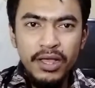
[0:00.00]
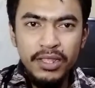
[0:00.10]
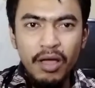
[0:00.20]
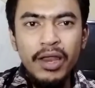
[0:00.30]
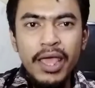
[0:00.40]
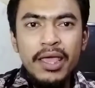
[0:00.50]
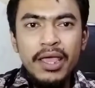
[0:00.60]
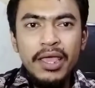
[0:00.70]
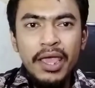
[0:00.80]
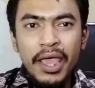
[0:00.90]
তাহলে
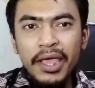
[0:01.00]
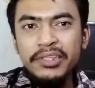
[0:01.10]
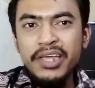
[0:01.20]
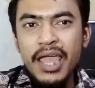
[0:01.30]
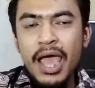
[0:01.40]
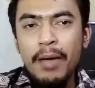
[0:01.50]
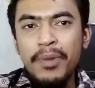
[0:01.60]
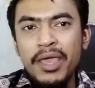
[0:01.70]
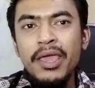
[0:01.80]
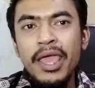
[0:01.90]
এই যে
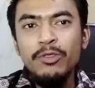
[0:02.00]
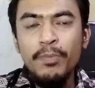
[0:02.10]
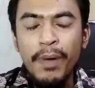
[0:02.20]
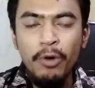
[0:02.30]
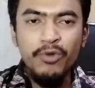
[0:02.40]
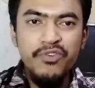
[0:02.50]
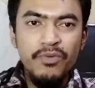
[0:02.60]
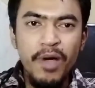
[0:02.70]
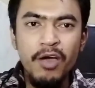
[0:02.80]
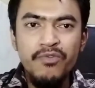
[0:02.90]
আপনি এত পাওয়ারফুল
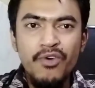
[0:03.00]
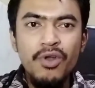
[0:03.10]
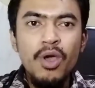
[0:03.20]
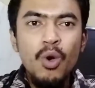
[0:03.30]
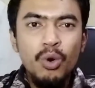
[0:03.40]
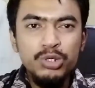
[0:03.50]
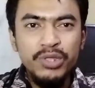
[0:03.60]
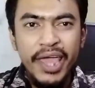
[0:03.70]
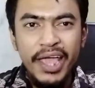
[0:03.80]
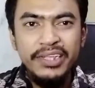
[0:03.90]
পাওয়ারফুল ওষুধ
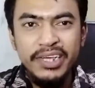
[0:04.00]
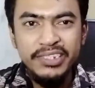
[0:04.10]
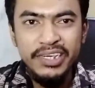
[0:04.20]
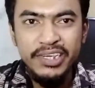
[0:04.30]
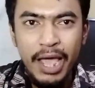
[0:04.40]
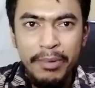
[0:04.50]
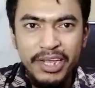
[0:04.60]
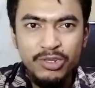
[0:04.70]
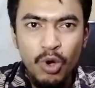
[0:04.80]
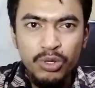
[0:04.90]
খেয়ে যাচ্ছেন
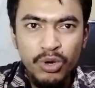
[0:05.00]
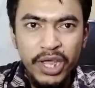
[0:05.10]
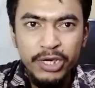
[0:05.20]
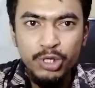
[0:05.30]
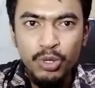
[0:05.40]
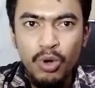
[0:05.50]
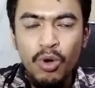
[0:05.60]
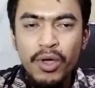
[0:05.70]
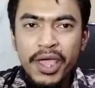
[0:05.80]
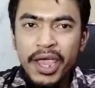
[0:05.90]
ডায়াবেটিস কন্ট্রোলের জন্য
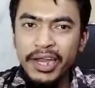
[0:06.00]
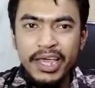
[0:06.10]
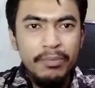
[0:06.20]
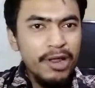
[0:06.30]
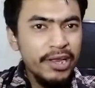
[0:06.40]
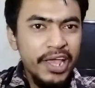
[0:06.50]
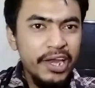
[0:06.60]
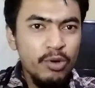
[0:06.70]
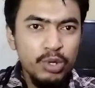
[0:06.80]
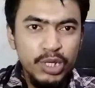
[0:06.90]
এটিকে আপনার
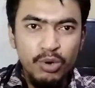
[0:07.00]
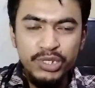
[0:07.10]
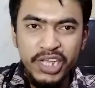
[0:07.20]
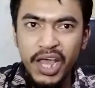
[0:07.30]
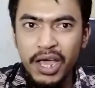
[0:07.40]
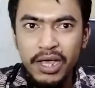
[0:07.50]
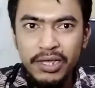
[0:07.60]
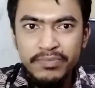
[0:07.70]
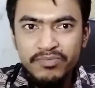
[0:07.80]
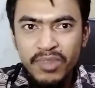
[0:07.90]
কিডনি ক্ষতি করছে না
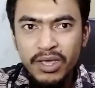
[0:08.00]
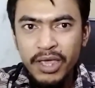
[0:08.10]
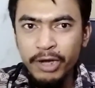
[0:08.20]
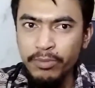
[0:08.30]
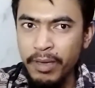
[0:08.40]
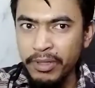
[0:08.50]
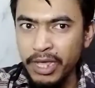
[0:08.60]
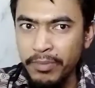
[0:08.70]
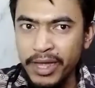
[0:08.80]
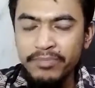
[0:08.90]
একটু ভেবে
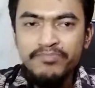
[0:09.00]
দেখবেন